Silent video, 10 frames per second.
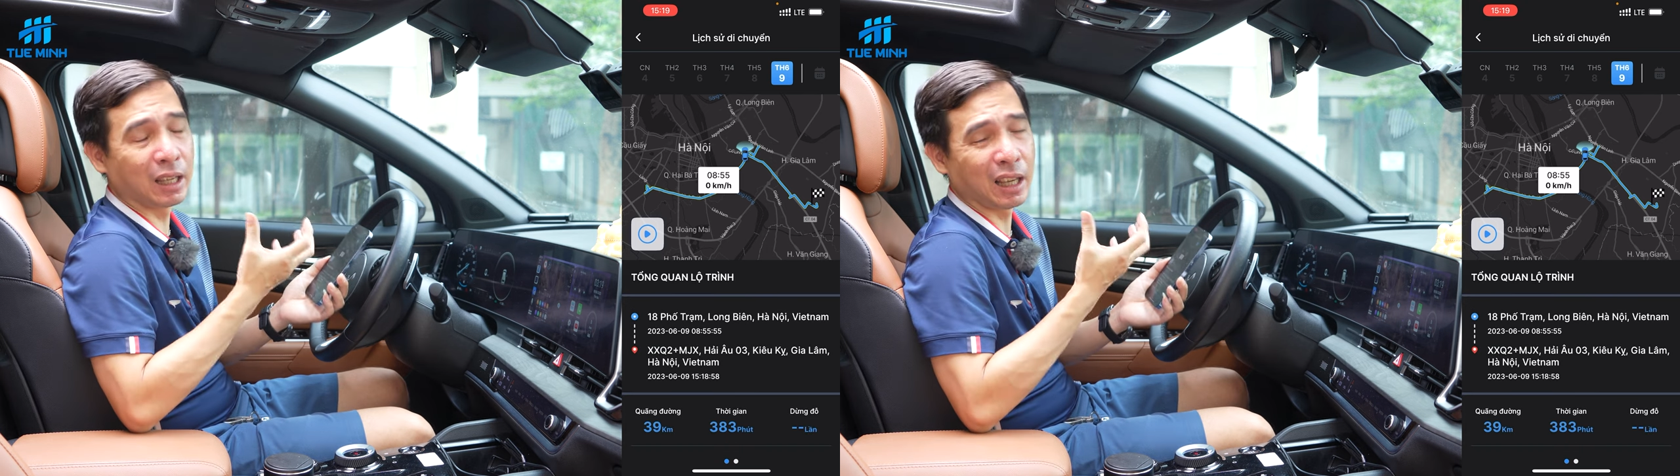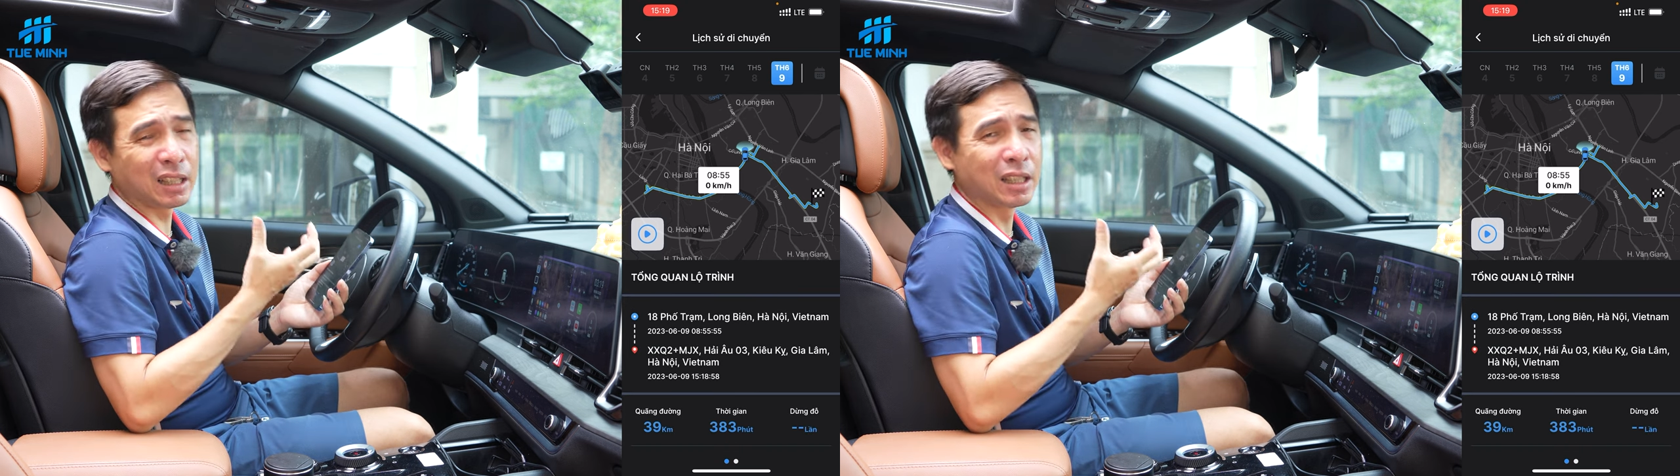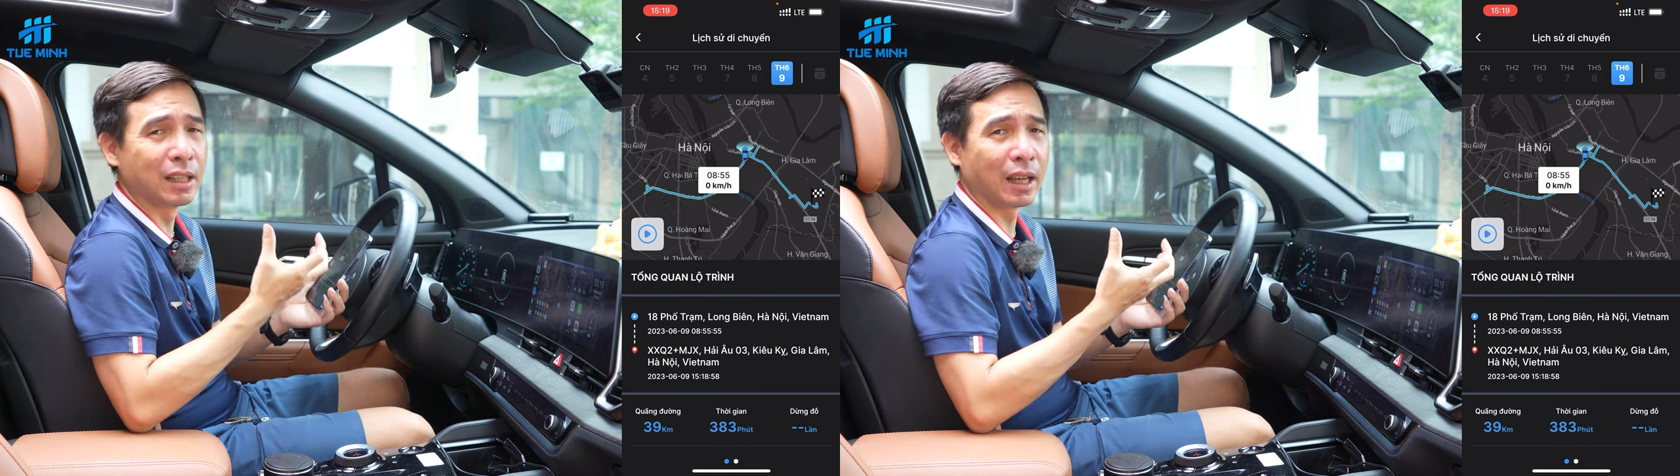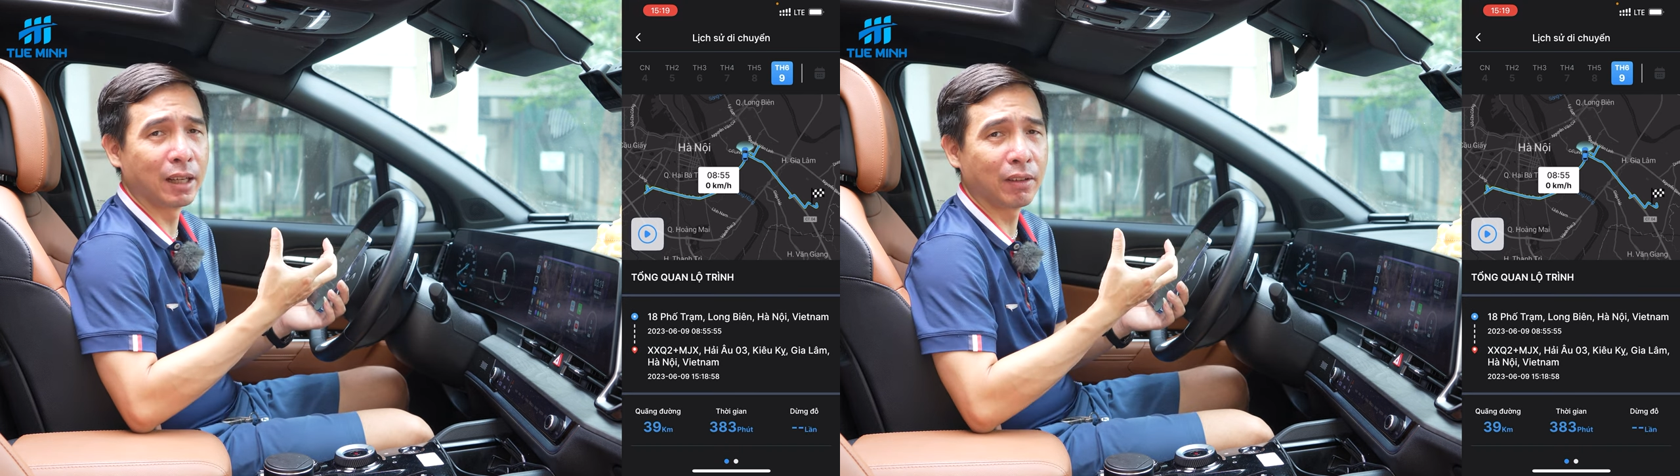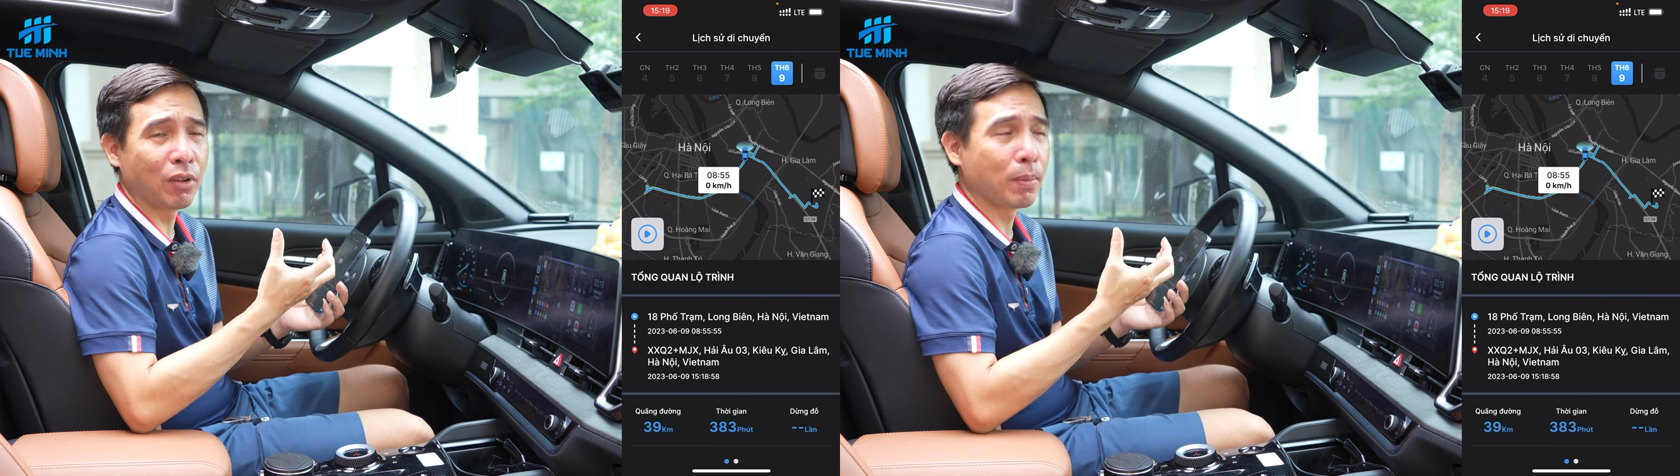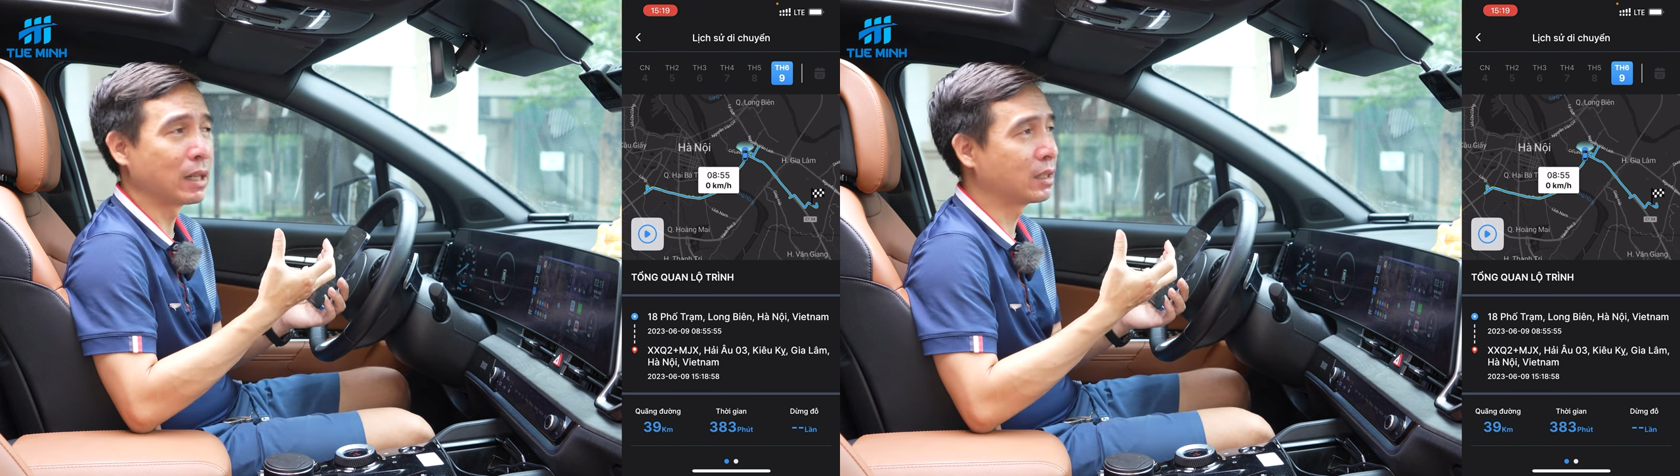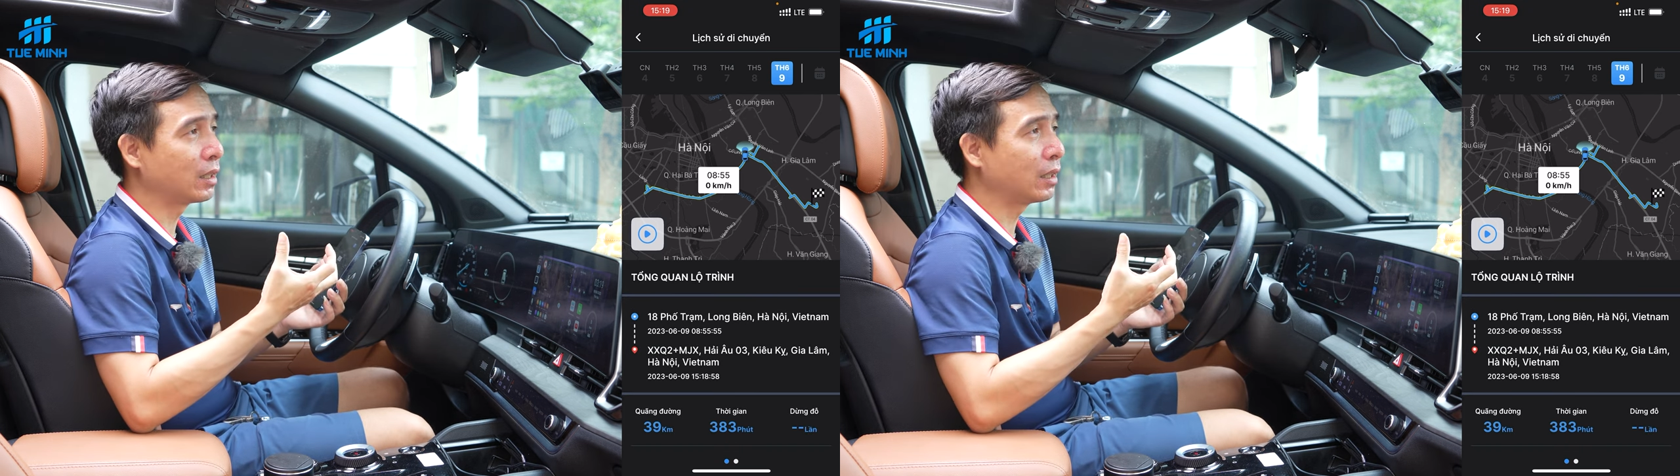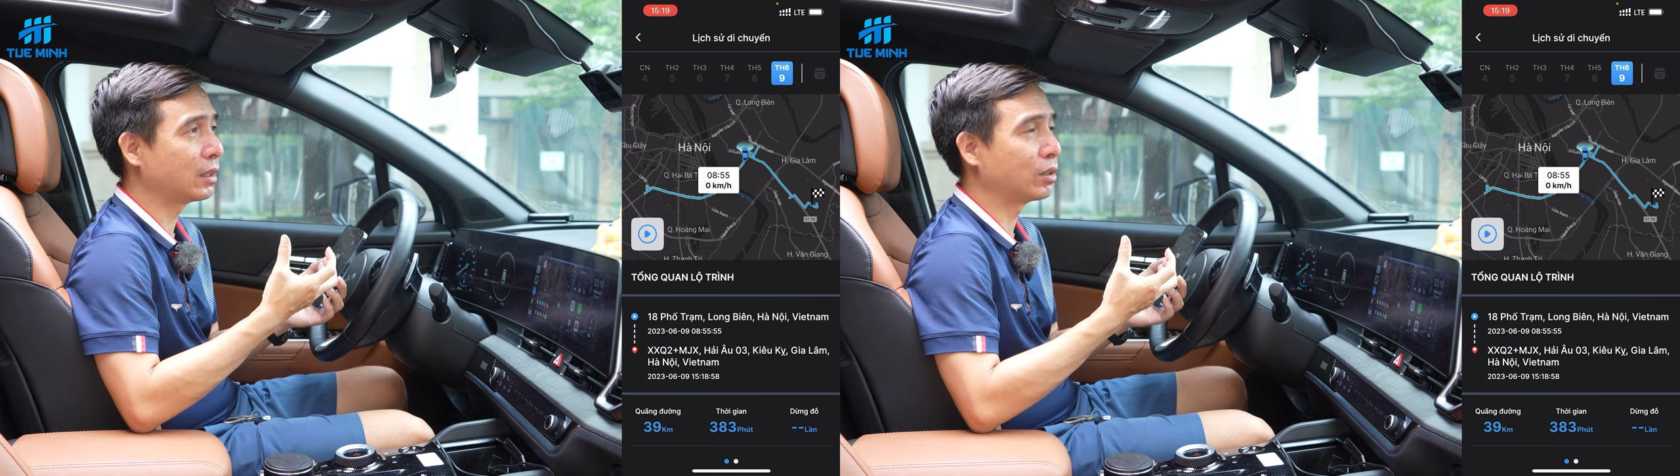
cái hành trình này đấy về bản chất ấy,